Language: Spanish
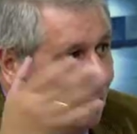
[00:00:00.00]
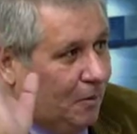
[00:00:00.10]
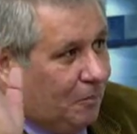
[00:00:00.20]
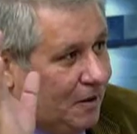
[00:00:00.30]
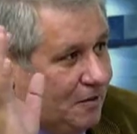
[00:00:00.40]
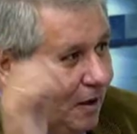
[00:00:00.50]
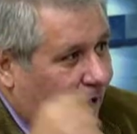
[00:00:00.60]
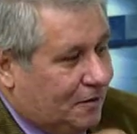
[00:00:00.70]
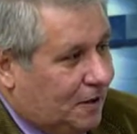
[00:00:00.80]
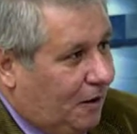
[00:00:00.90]
empresa
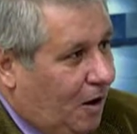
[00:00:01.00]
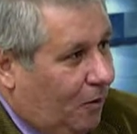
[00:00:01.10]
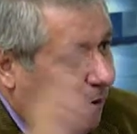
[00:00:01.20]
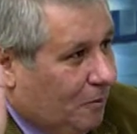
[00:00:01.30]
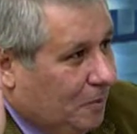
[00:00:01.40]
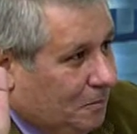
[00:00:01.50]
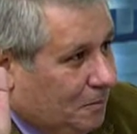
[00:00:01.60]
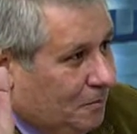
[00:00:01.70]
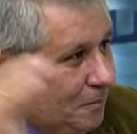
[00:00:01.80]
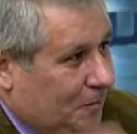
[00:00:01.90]
ha cerrado,
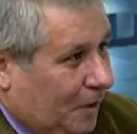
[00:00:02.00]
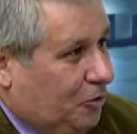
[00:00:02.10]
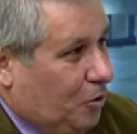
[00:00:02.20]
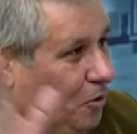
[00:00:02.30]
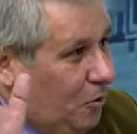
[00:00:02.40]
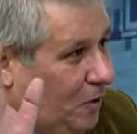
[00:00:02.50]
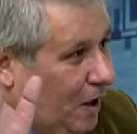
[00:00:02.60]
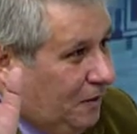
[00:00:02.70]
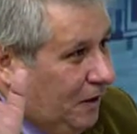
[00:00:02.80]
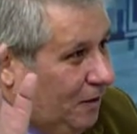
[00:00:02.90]
estoy en un
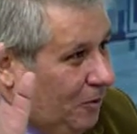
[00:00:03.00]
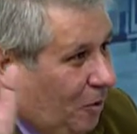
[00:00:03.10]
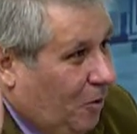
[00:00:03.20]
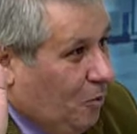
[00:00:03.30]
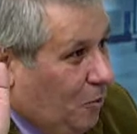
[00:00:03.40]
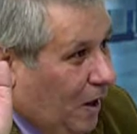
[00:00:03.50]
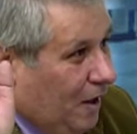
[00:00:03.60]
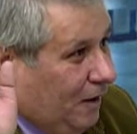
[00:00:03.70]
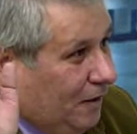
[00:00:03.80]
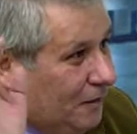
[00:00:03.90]
ERTE o en un
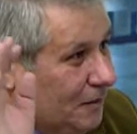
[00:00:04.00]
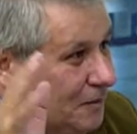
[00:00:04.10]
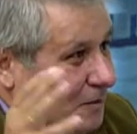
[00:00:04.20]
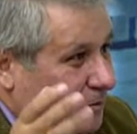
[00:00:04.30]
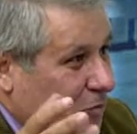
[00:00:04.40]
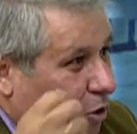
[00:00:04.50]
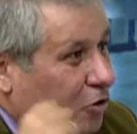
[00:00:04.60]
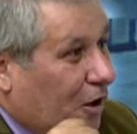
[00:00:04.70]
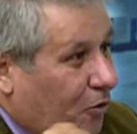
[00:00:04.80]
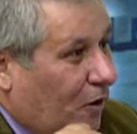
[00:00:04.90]
ERE, no
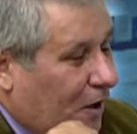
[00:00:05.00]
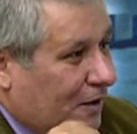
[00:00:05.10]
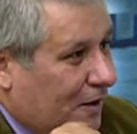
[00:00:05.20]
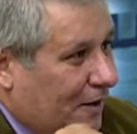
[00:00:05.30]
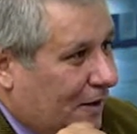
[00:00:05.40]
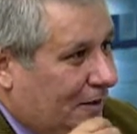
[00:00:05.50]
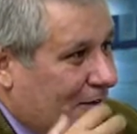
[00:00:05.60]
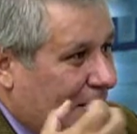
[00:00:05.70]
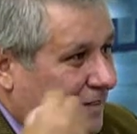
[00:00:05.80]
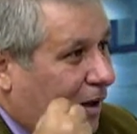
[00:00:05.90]
tengo e,
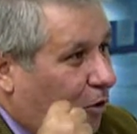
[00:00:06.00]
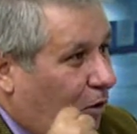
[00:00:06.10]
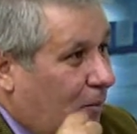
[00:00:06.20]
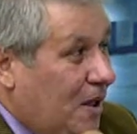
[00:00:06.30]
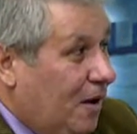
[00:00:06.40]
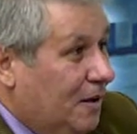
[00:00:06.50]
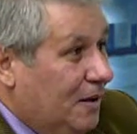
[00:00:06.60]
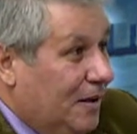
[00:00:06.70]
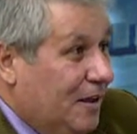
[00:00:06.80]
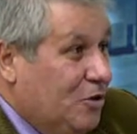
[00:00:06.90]
e, e, esa economía
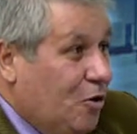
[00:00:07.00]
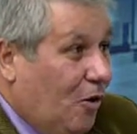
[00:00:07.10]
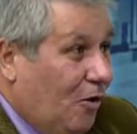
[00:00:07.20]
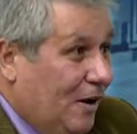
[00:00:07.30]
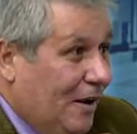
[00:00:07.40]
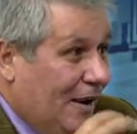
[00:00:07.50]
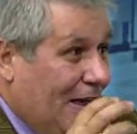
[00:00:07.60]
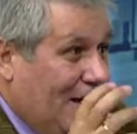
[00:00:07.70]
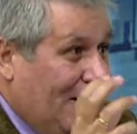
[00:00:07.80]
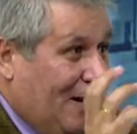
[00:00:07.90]
y yo
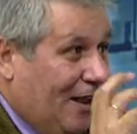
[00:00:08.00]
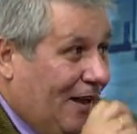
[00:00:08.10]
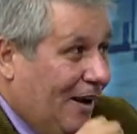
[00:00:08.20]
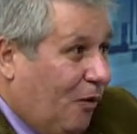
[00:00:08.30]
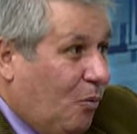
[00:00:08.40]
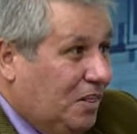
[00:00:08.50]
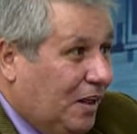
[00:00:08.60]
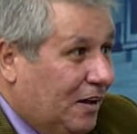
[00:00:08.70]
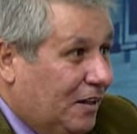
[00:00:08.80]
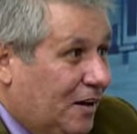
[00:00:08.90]
las la
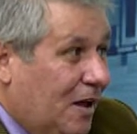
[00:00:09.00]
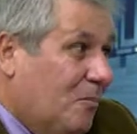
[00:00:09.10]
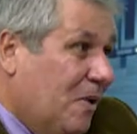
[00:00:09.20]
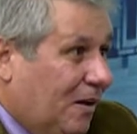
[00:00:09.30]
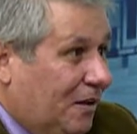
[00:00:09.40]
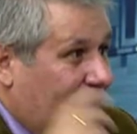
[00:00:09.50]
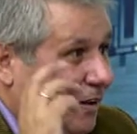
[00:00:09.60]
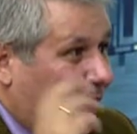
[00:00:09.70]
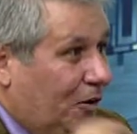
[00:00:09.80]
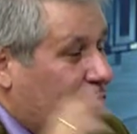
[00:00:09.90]
cuentas que tenía, mi
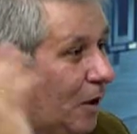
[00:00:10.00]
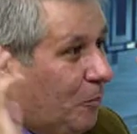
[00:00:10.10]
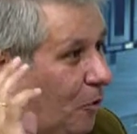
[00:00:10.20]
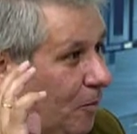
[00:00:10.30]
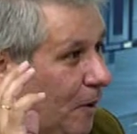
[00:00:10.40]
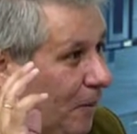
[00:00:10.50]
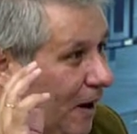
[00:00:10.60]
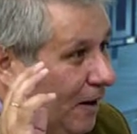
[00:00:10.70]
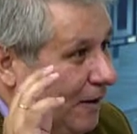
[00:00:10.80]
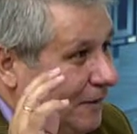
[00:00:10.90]
arrendatario tampoco me
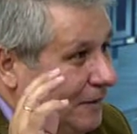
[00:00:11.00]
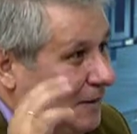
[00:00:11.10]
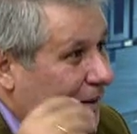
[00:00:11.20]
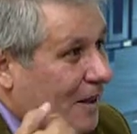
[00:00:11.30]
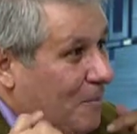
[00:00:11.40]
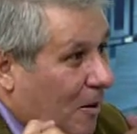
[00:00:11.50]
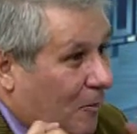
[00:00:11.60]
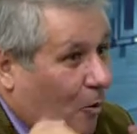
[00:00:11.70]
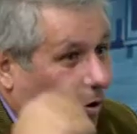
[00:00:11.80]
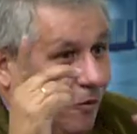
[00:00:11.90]
paga. Y me
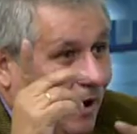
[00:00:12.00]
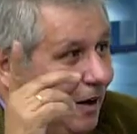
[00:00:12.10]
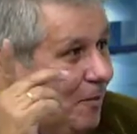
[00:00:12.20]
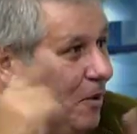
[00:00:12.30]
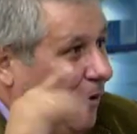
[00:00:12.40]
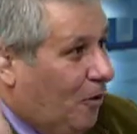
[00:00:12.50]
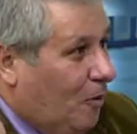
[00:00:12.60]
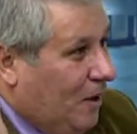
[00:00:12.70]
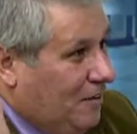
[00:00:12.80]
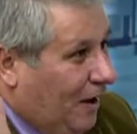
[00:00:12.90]
puedo ver que mi banco
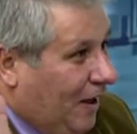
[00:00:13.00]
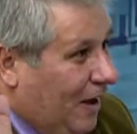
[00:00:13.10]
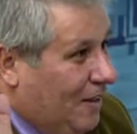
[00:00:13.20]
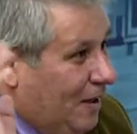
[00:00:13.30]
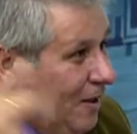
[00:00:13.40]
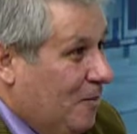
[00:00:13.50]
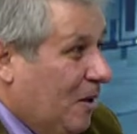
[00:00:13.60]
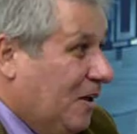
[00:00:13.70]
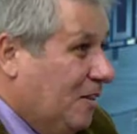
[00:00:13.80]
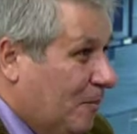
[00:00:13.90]
me echa a la calle y
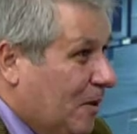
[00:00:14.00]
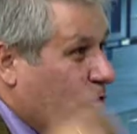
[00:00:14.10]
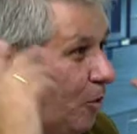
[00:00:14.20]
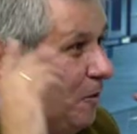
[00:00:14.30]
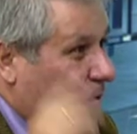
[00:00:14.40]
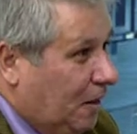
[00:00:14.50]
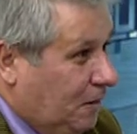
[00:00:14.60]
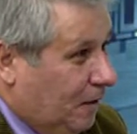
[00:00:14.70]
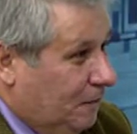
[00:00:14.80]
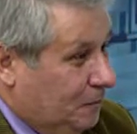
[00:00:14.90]
me quiten mi mis dos
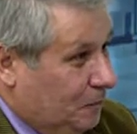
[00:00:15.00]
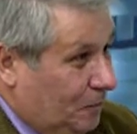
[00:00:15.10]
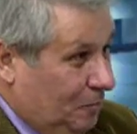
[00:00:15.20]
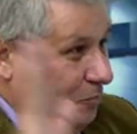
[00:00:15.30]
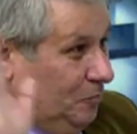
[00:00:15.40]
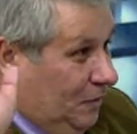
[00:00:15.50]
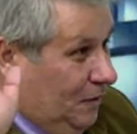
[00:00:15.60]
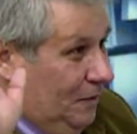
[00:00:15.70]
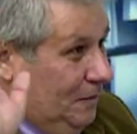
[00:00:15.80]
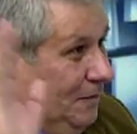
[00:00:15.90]
viviendas. Sí, sí,
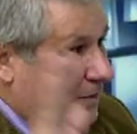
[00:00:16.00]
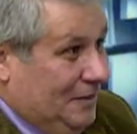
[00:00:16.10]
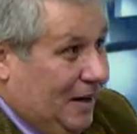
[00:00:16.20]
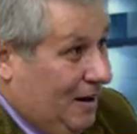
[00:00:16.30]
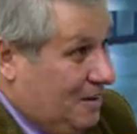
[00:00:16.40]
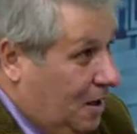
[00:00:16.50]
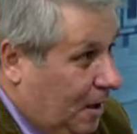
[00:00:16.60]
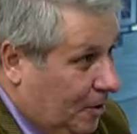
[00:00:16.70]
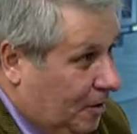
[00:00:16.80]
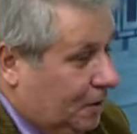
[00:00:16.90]
sí, sí,
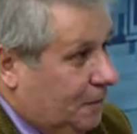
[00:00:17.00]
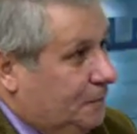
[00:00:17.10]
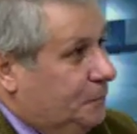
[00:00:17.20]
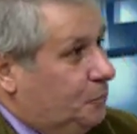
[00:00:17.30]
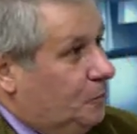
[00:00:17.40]
perfectamente. Hombre, hay mecanismos